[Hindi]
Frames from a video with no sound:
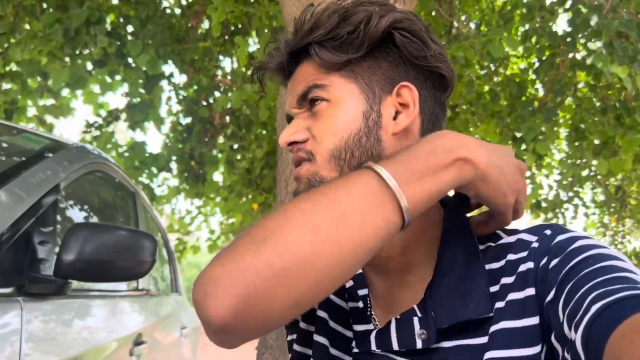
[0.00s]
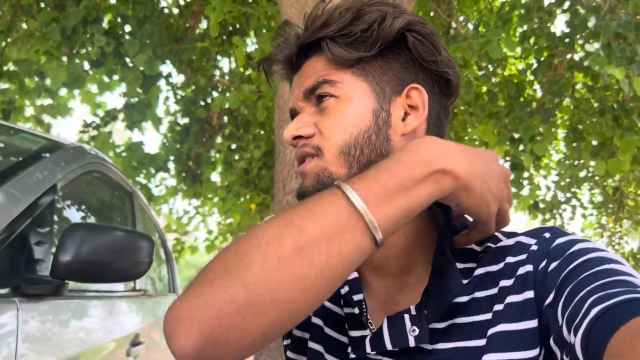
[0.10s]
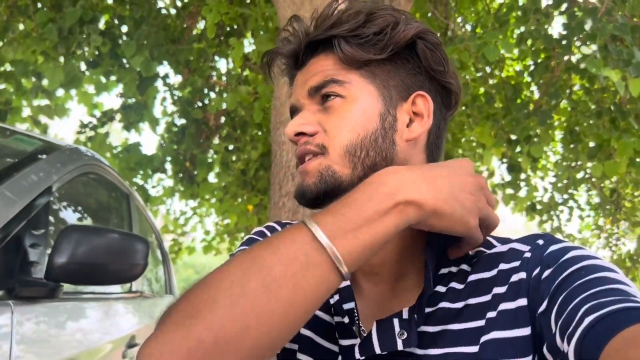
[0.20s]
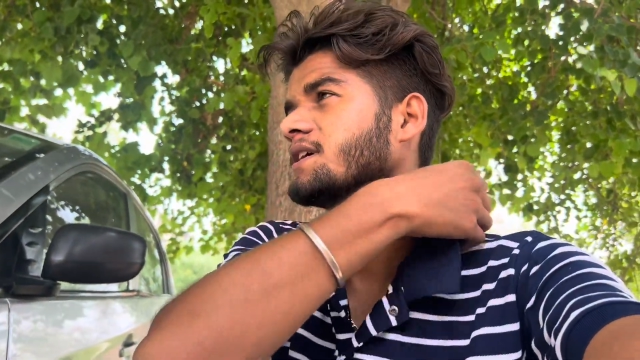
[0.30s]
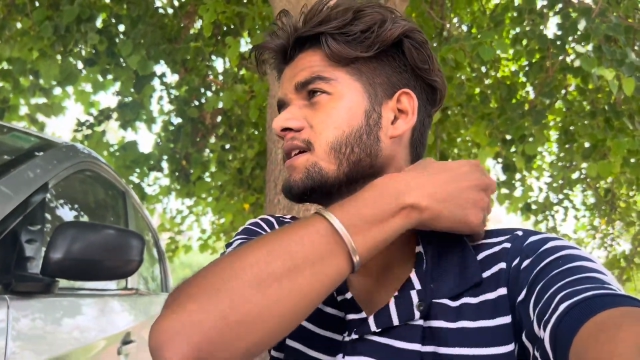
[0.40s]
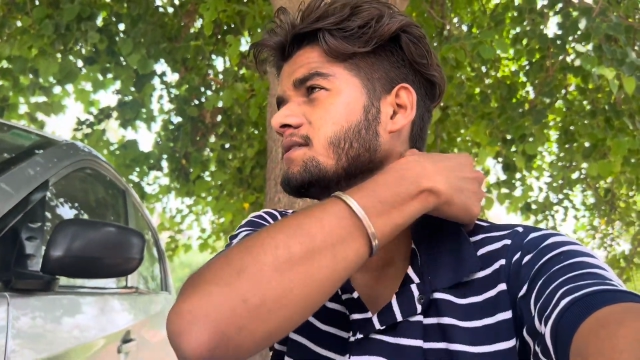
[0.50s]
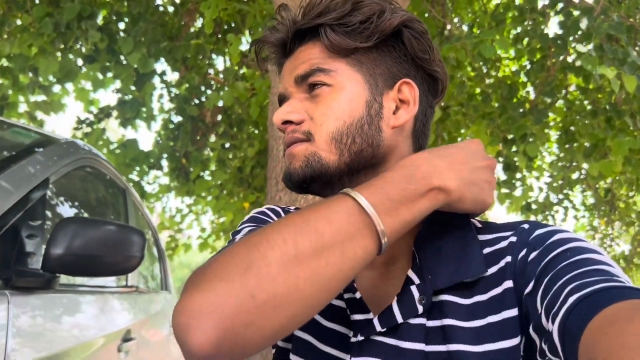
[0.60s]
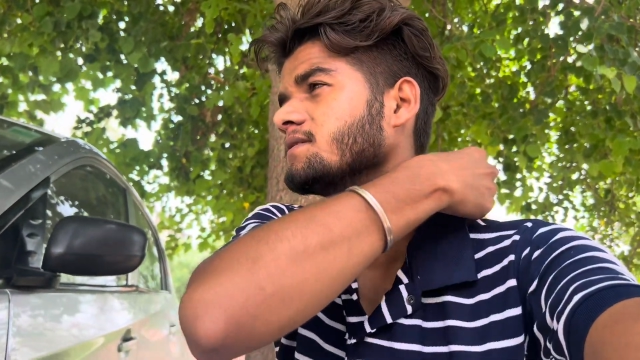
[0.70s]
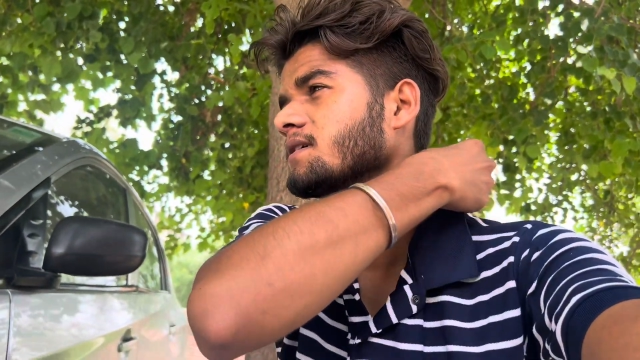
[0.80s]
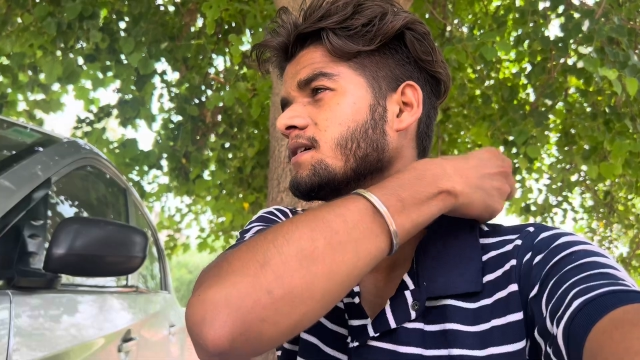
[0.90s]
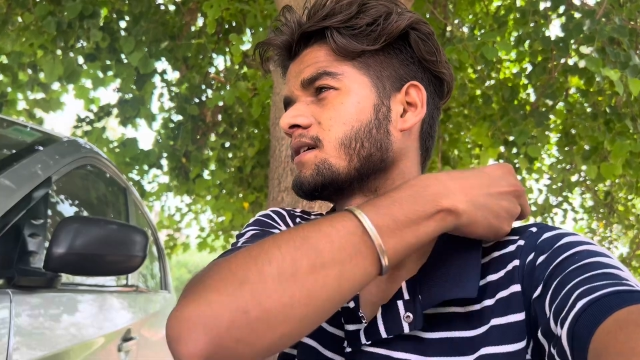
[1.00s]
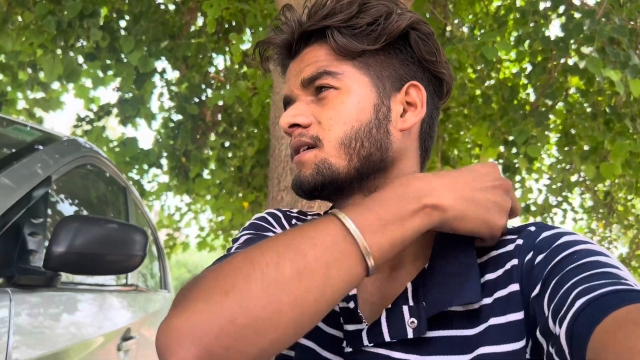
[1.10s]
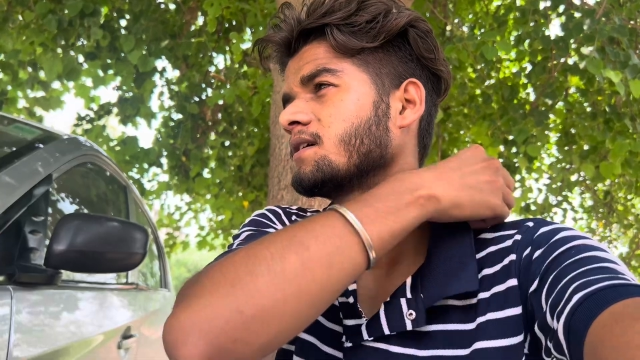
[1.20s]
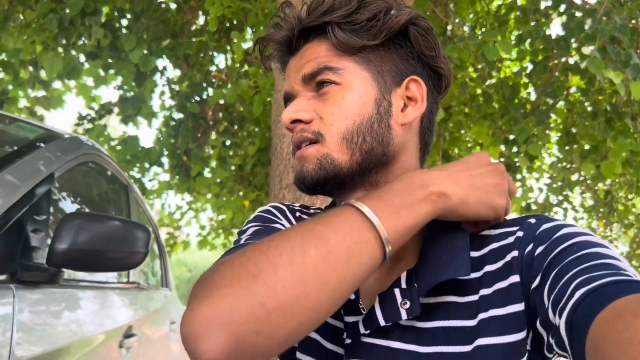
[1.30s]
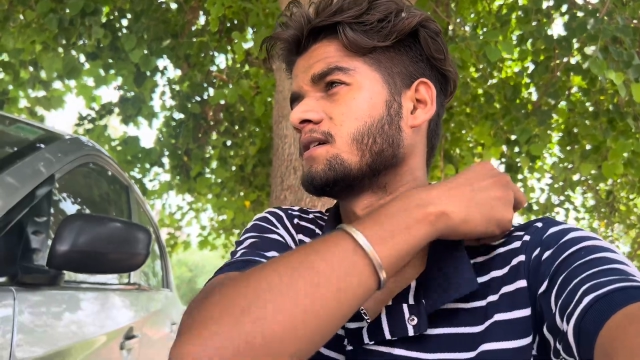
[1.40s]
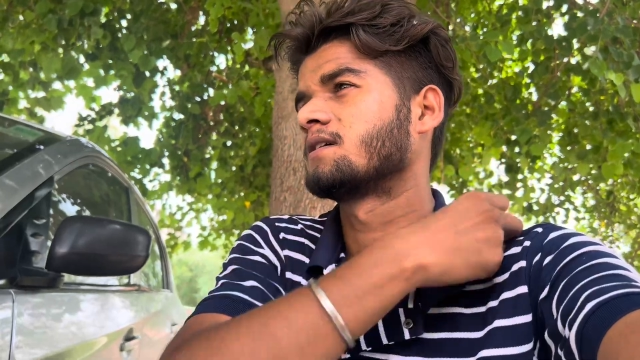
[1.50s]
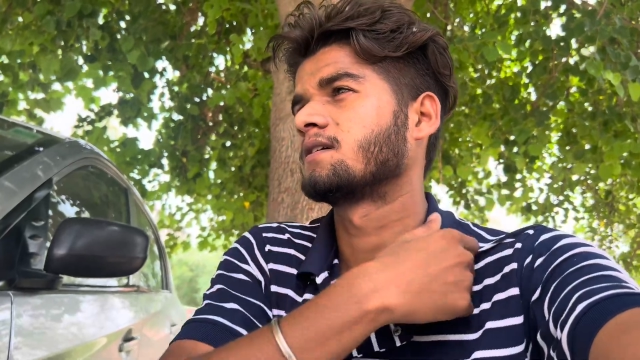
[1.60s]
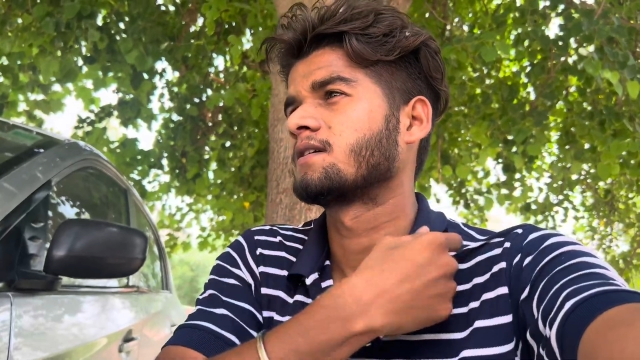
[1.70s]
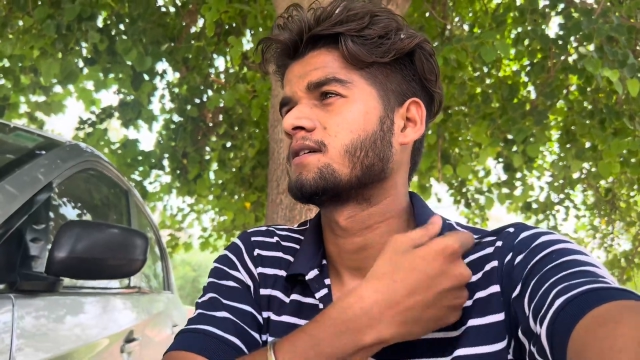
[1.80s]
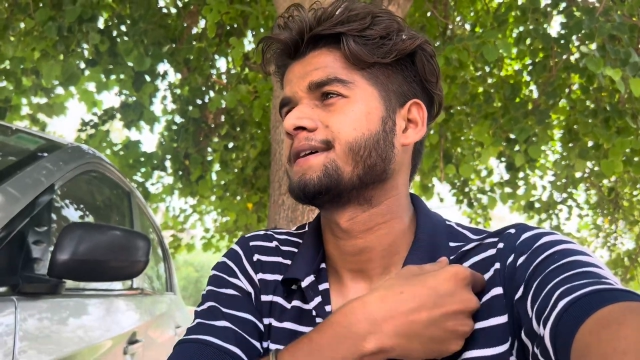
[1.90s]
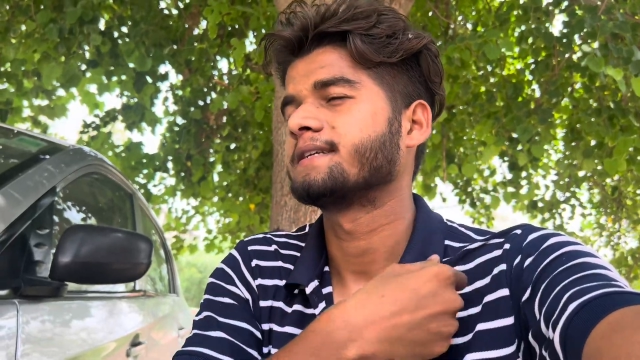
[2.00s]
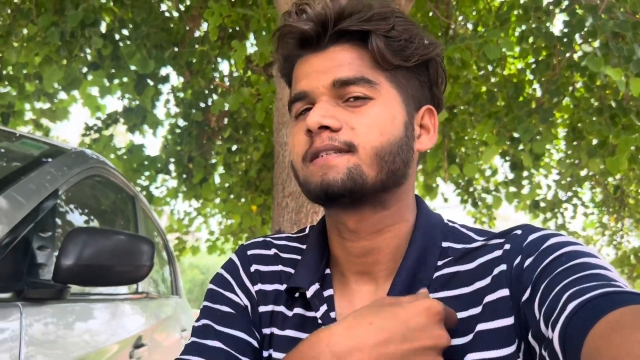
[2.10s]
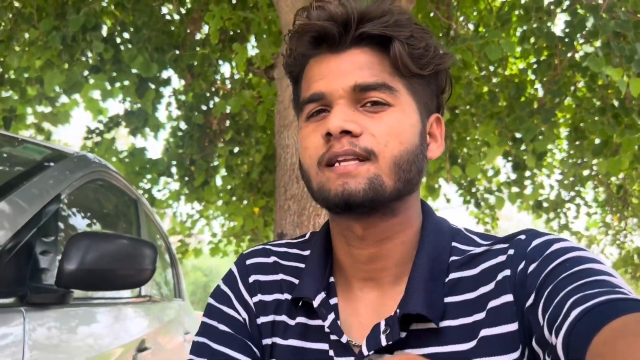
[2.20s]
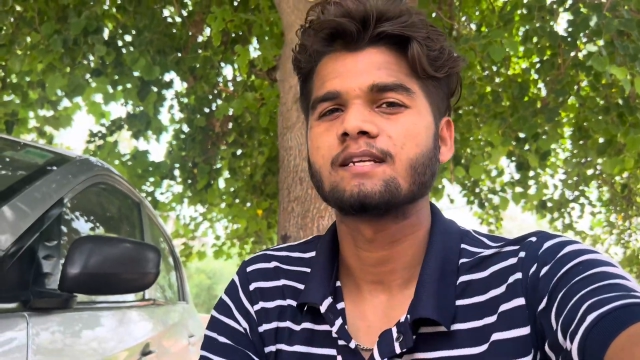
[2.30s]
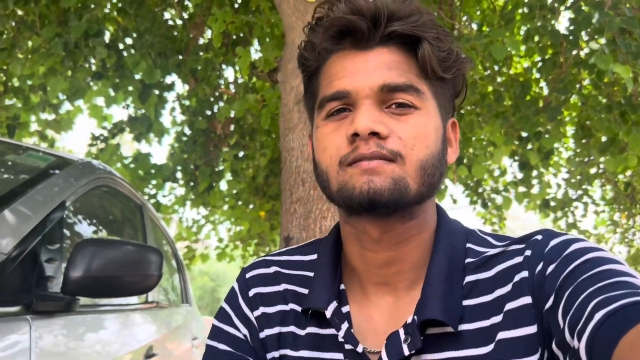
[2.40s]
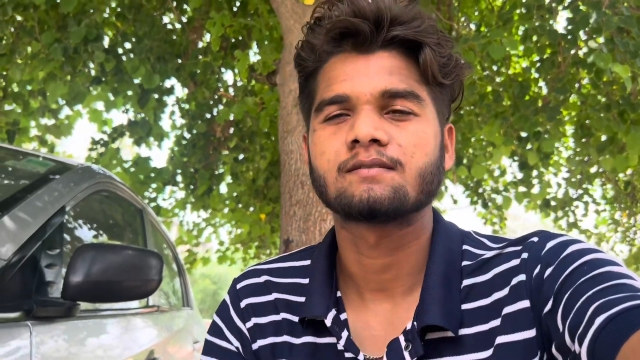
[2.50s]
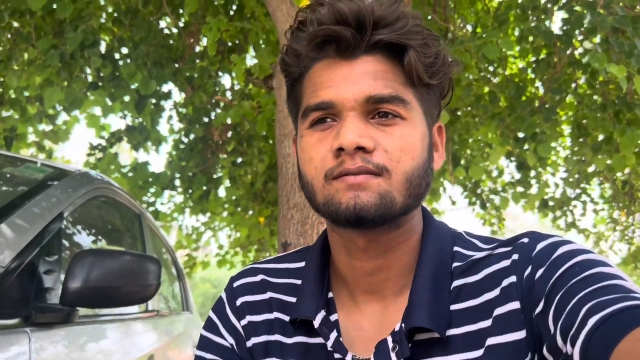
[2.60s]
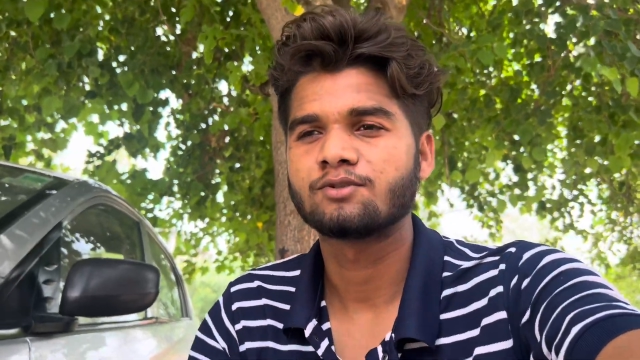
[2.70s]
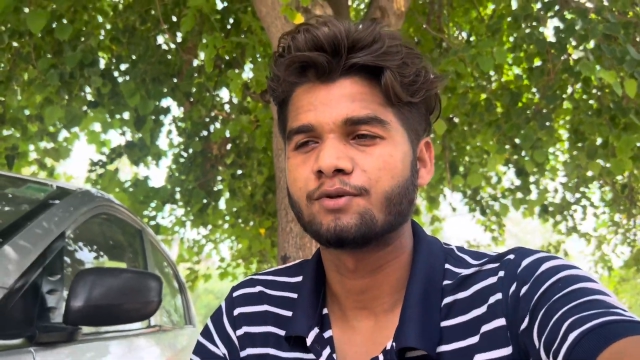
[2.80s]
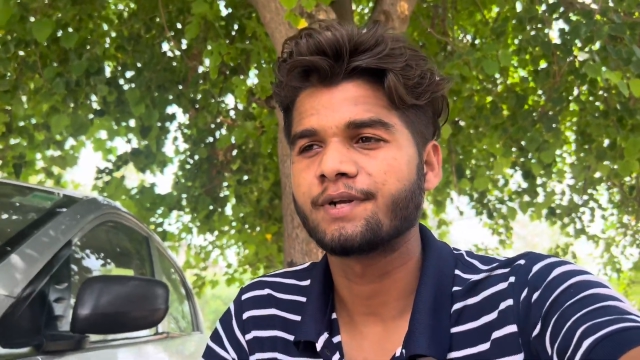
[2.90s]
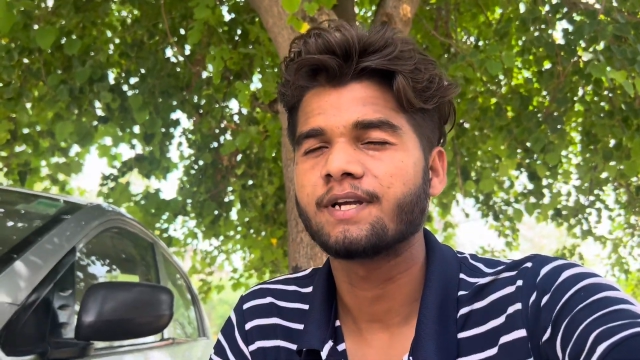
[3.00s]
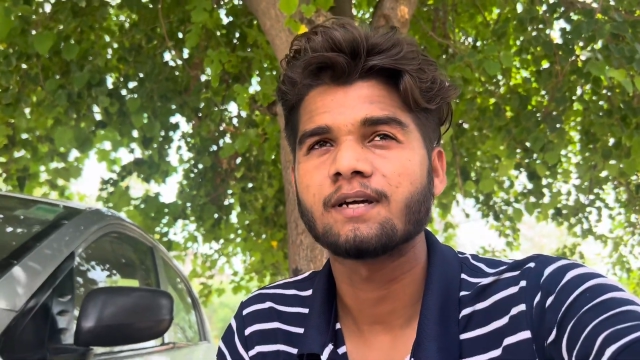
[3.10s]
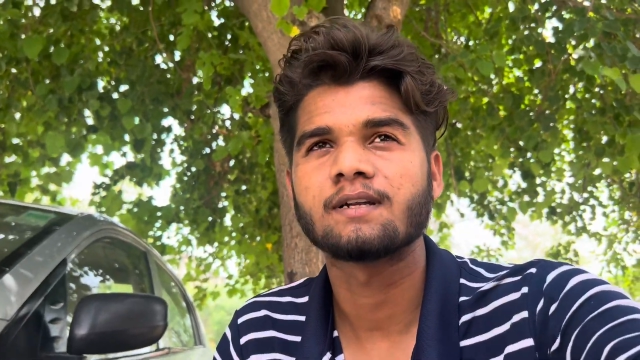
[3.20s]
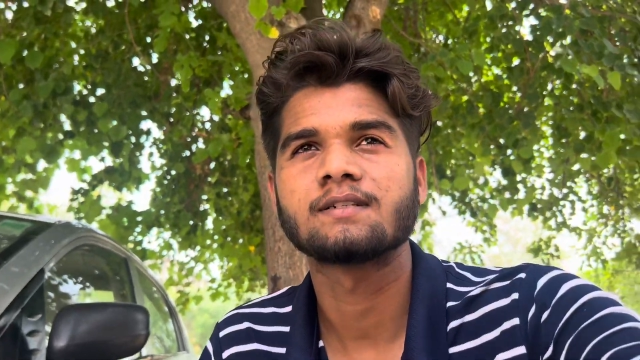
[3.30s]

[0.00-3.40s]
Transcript: जयंती है गाइज इसके लिए छुट्टी है हर